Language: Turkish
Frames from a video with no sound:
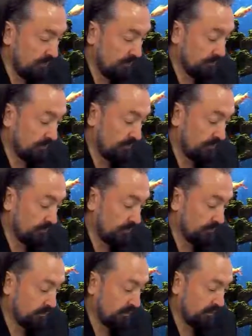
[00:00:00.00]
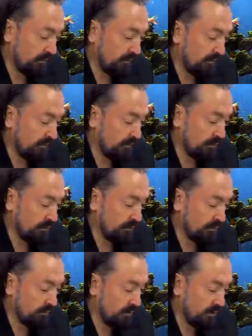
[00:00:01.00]
Zaten bak diyor ayet devamında
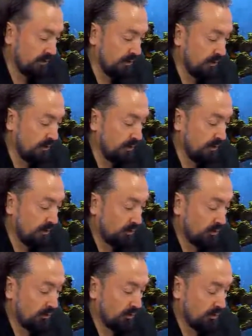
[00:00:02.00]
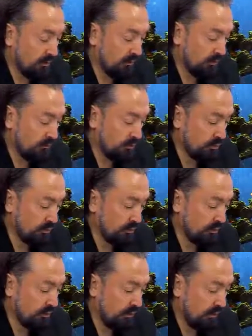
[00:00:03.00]
125'te. O da şöyle demiş olur.
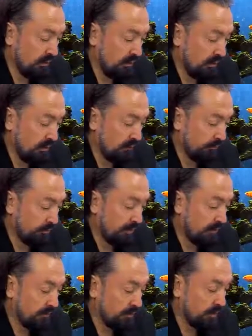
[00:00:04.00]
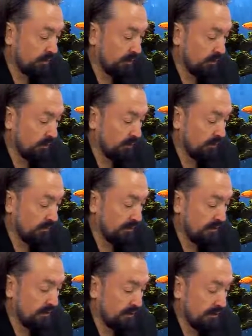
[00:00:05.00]
Ben görmekte olan
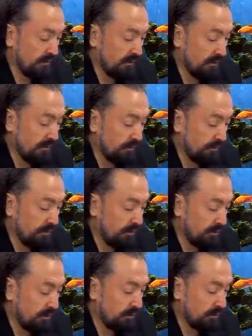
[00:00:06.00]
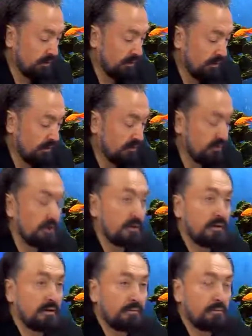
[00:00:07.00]
biriyken beni niye köle olarak
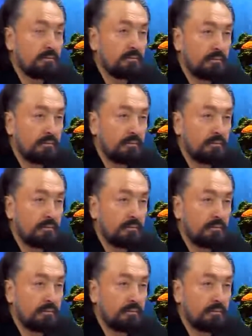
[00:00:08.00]
haşrettin Rabbim?